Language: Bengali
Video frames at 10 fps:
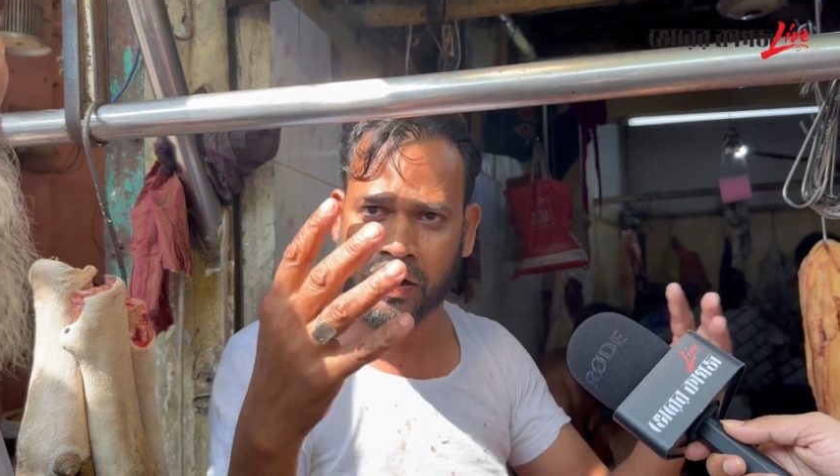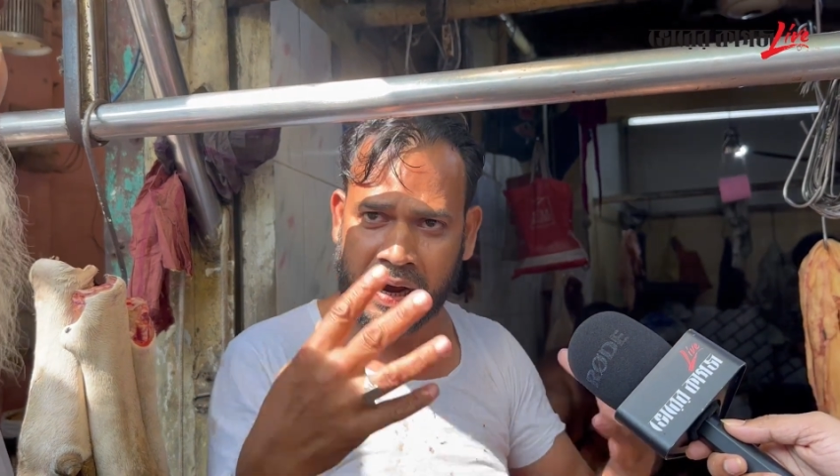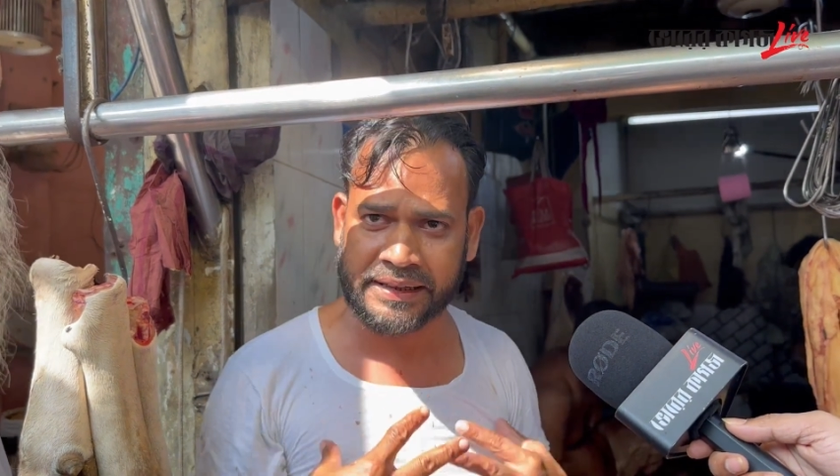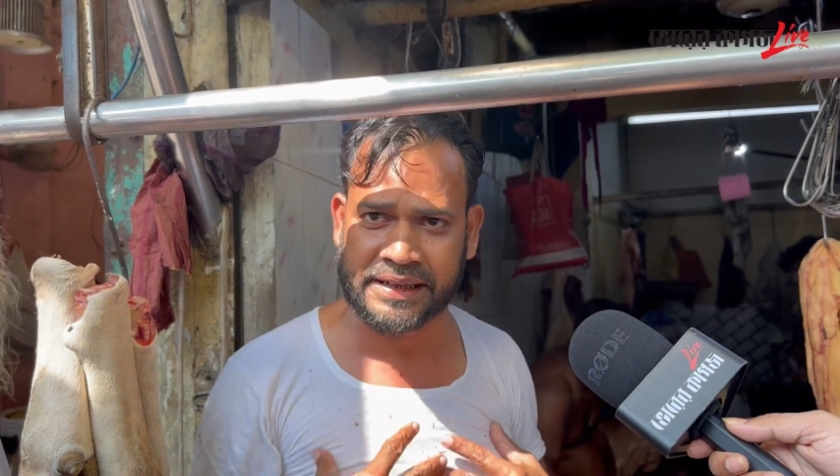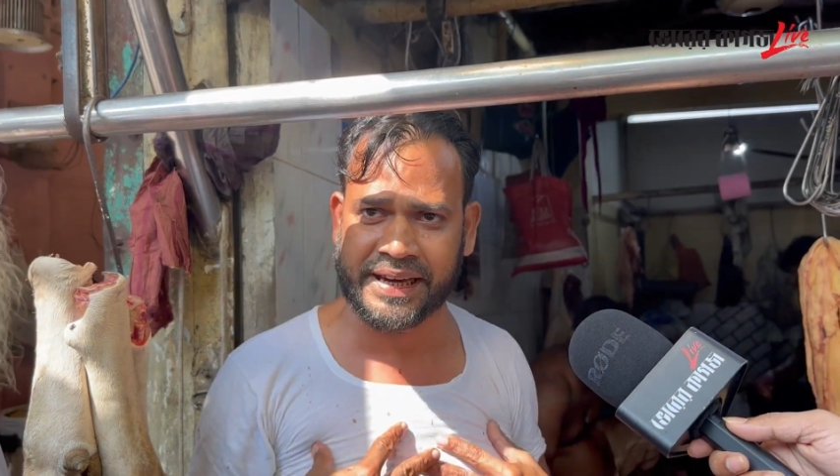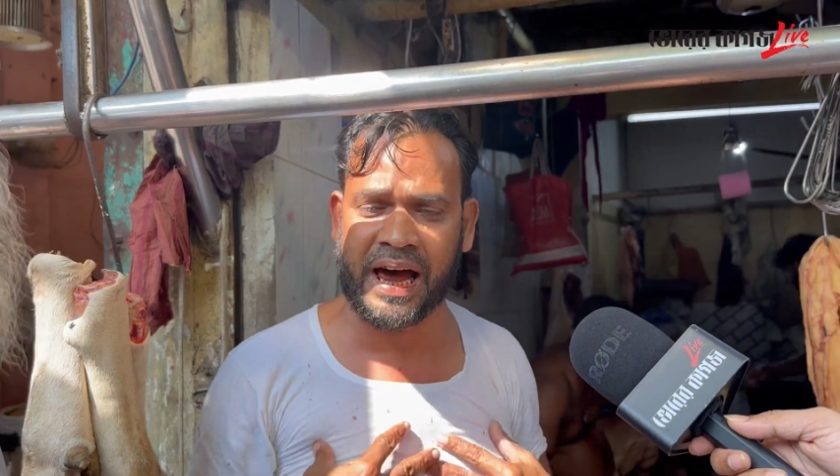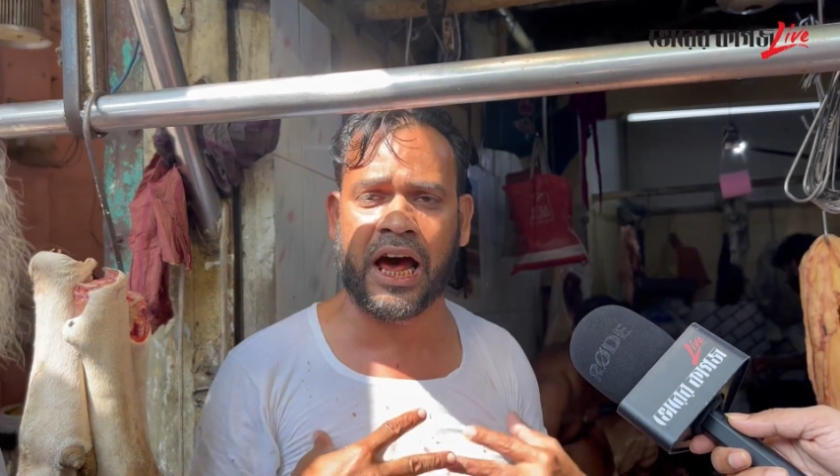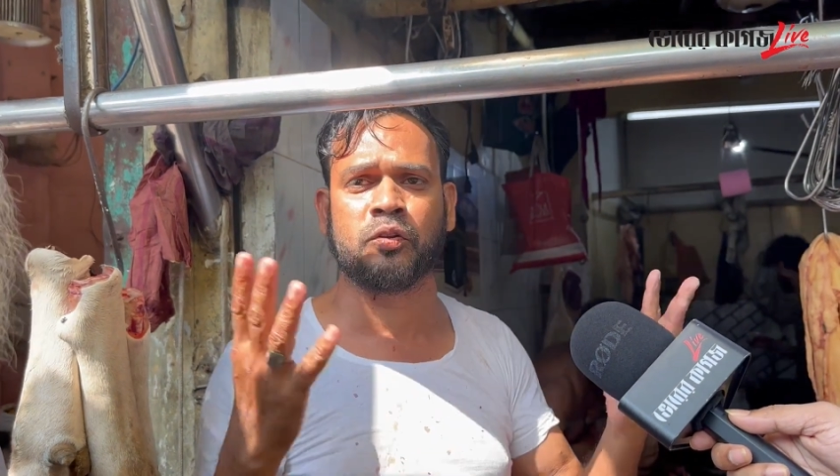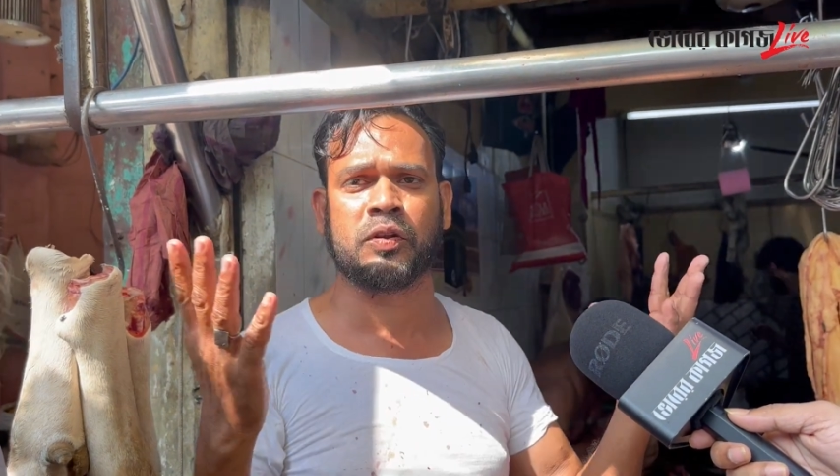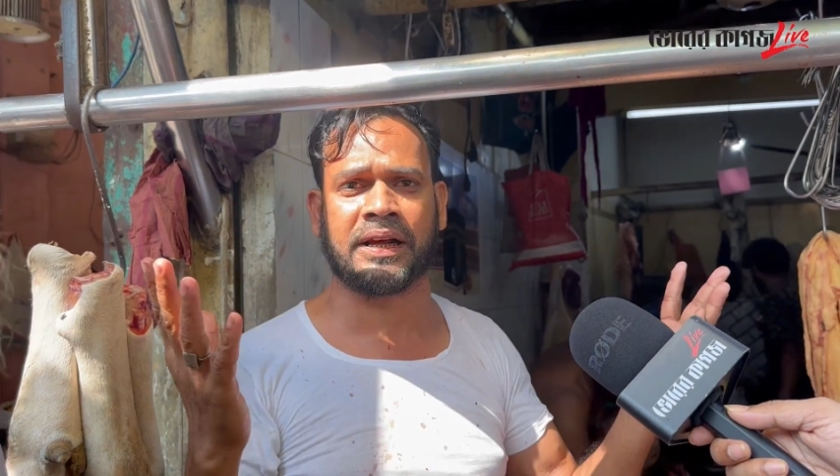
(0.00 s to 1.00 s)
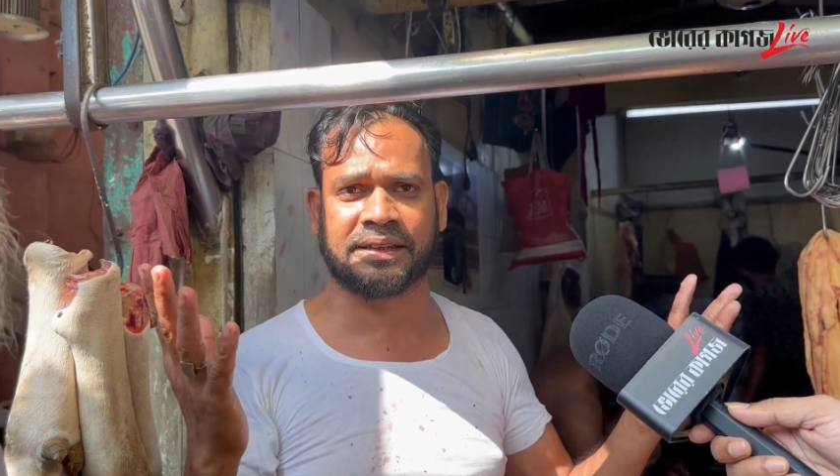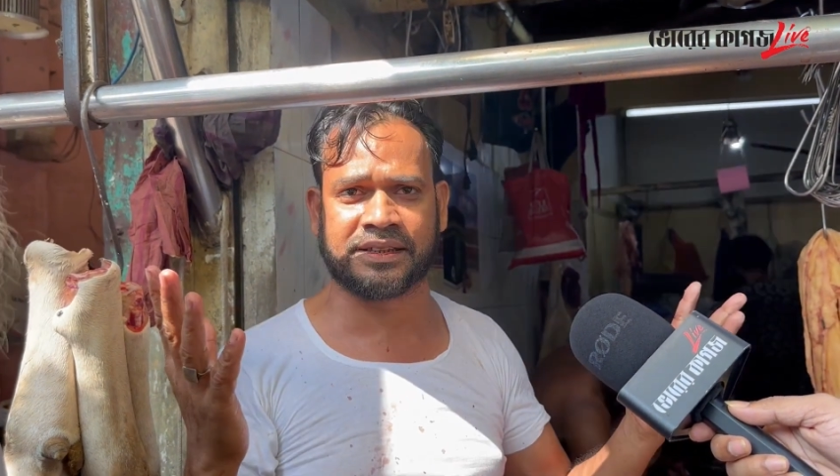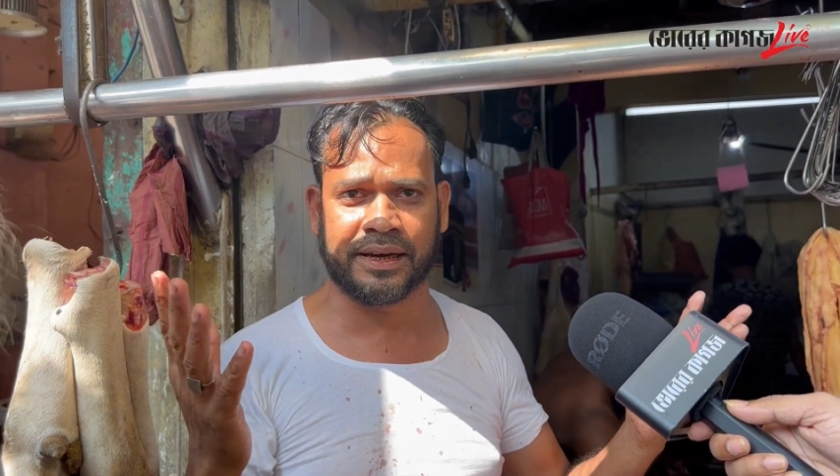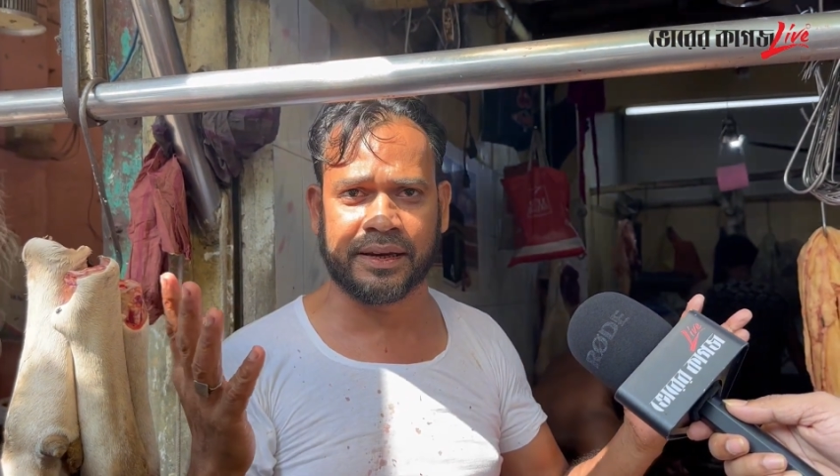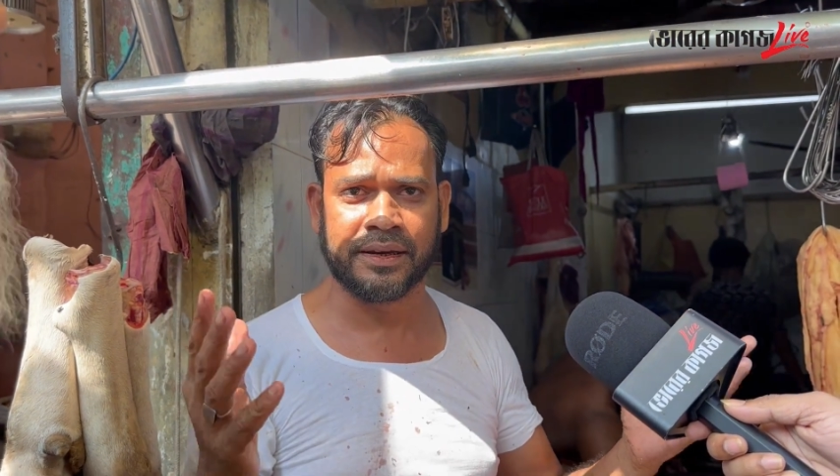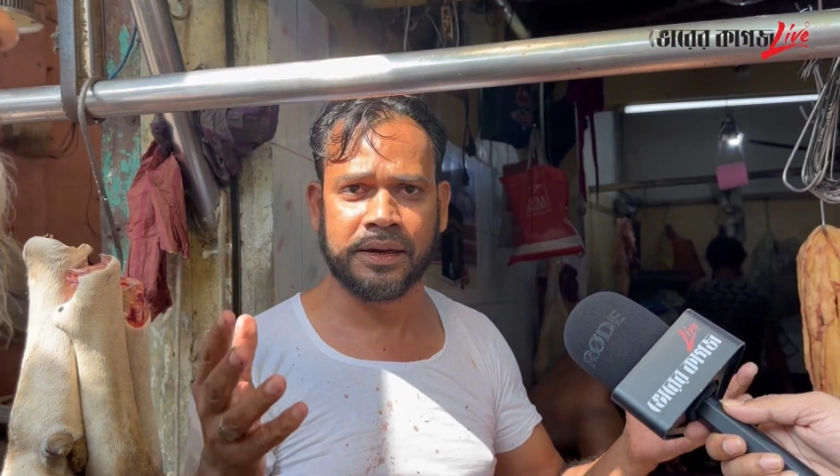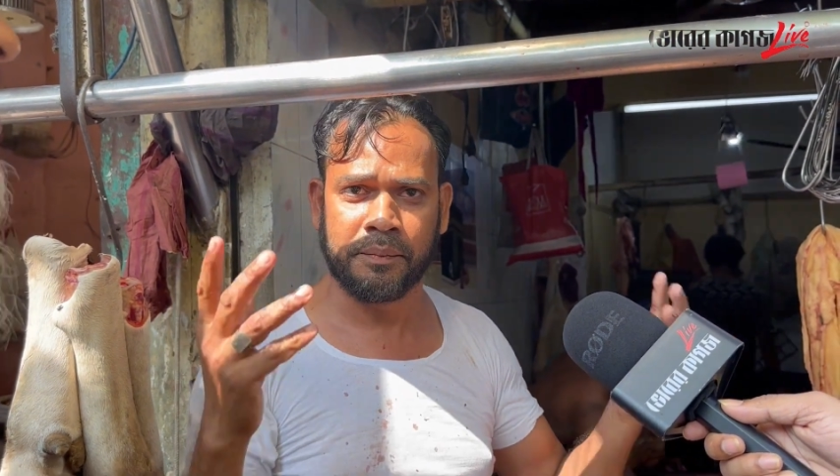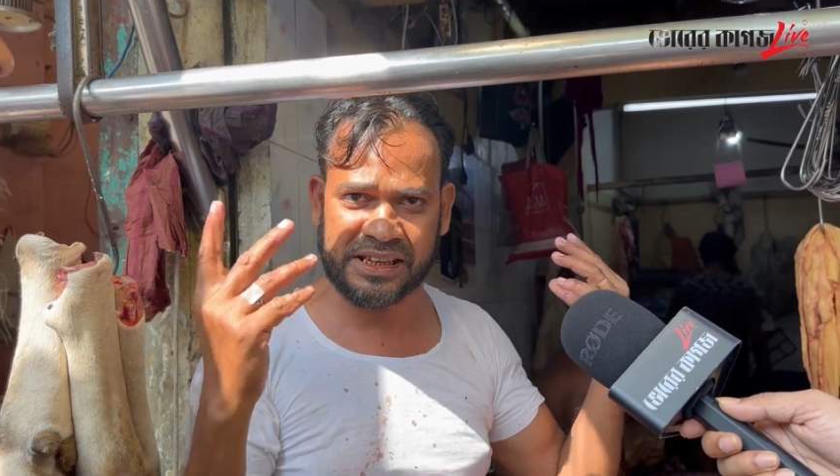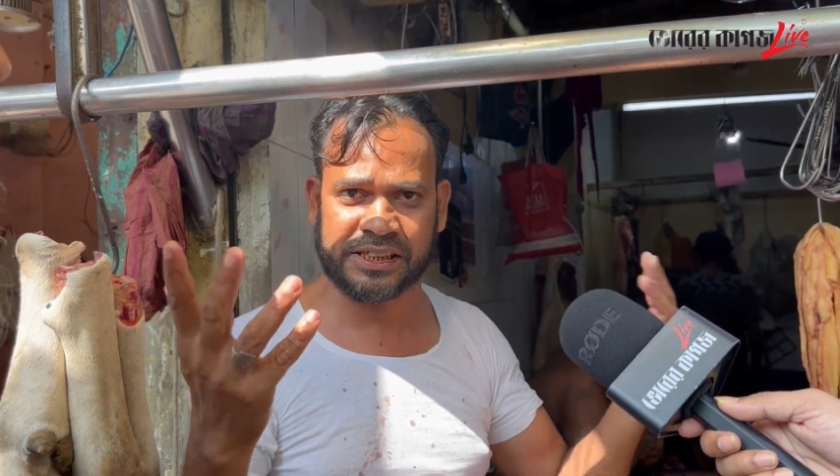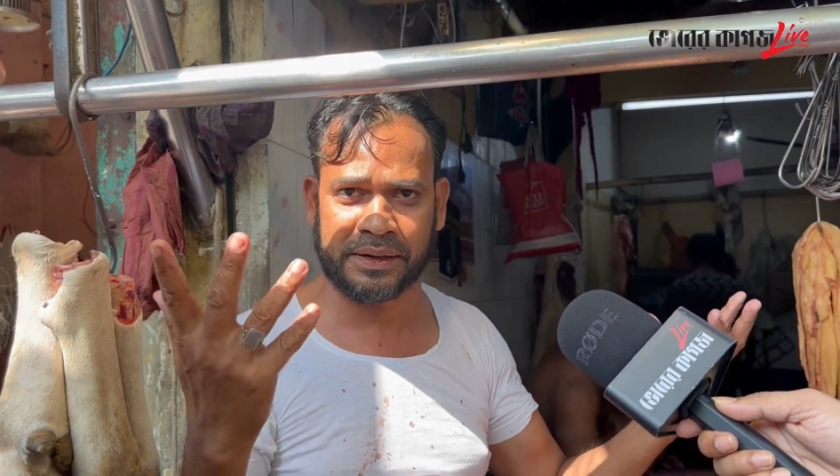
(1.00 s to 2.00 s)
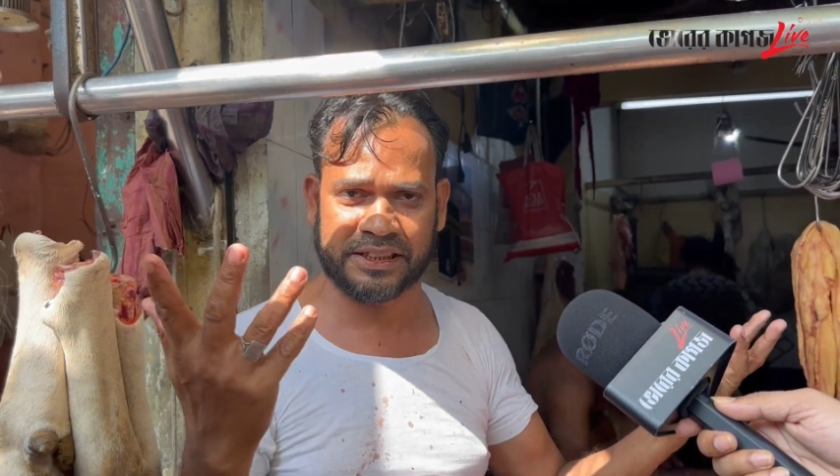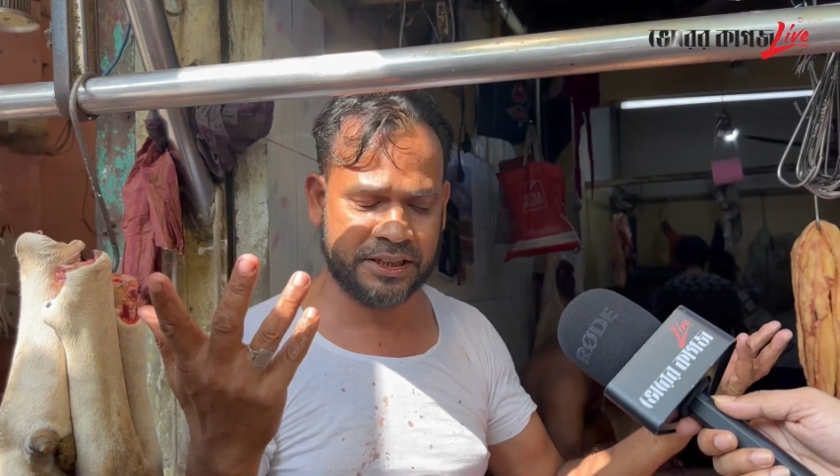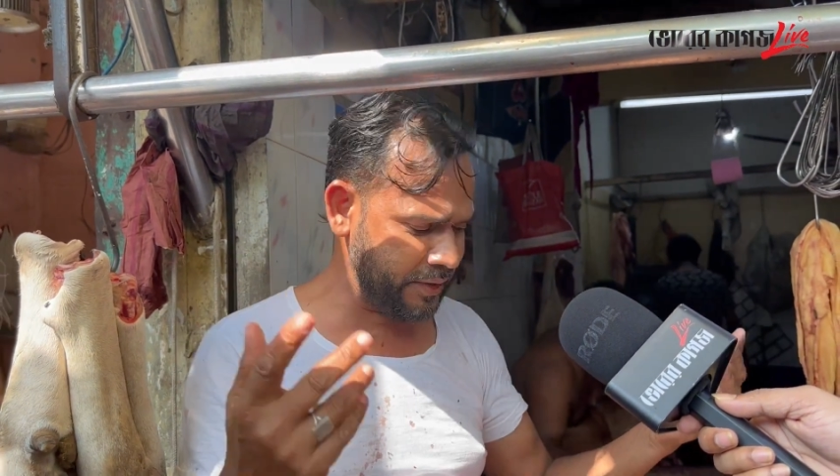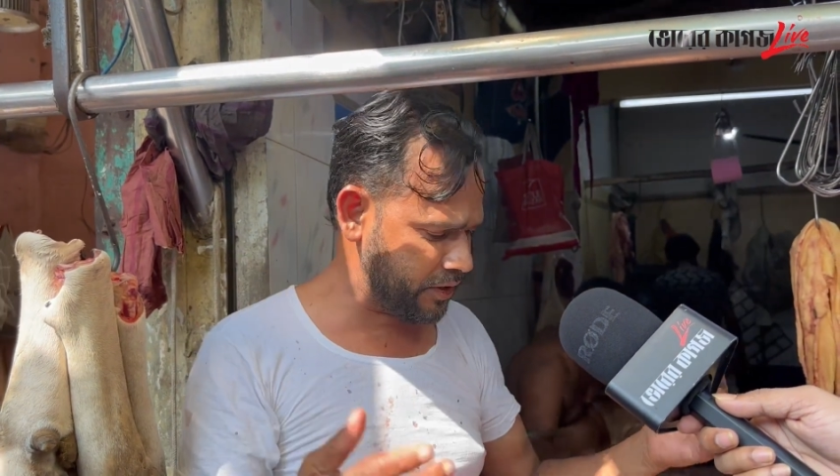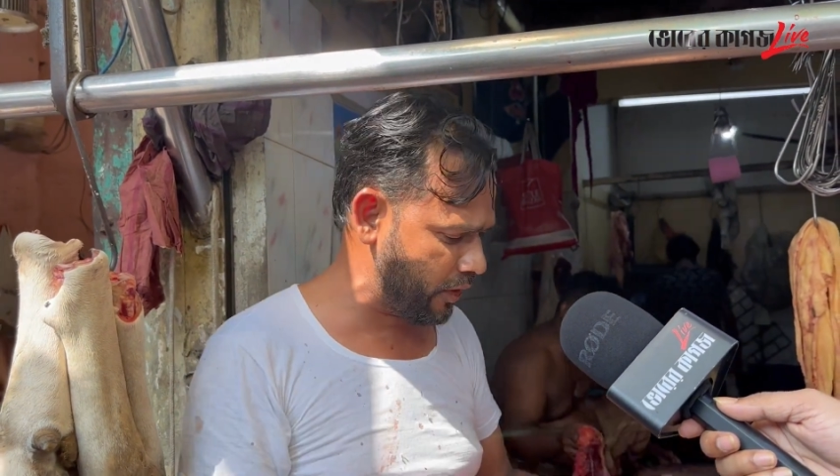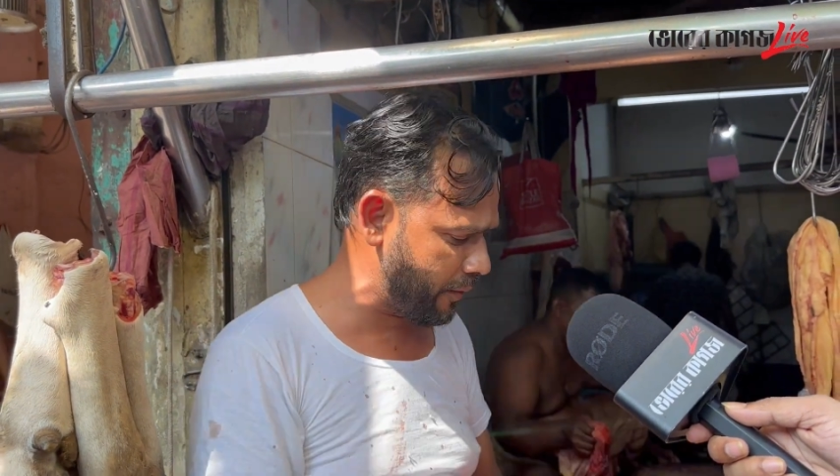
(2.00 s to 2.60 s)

খাইতেছে আনন্দ রাখতেছে ব্যস্ত পারতেছি বেশি করে